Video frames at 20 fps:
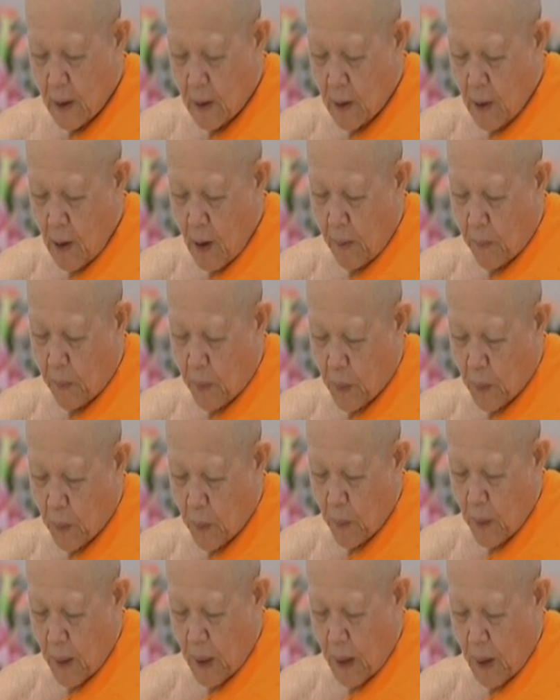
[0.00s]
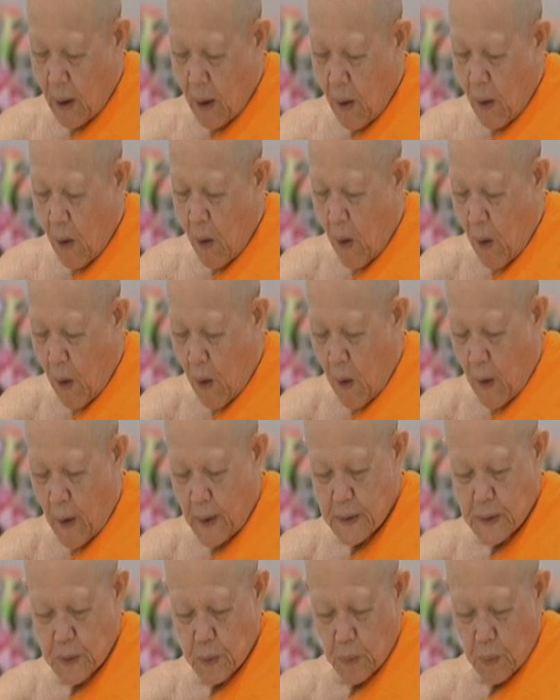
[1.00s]
ครอบครัวหอ
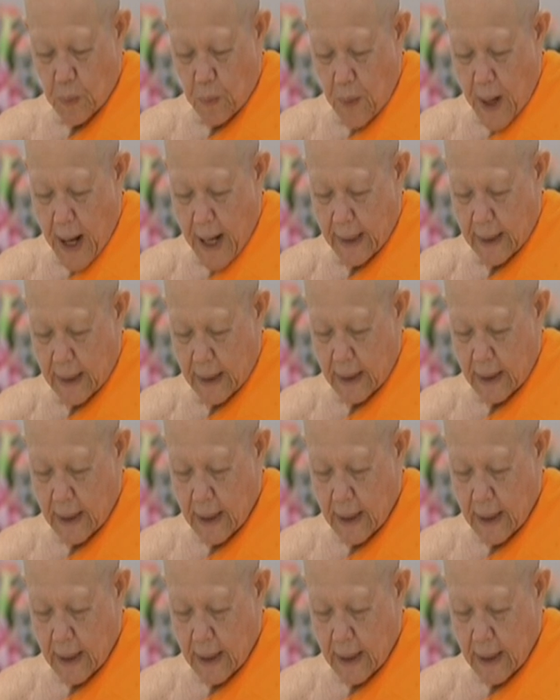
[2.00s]
สุวรรณ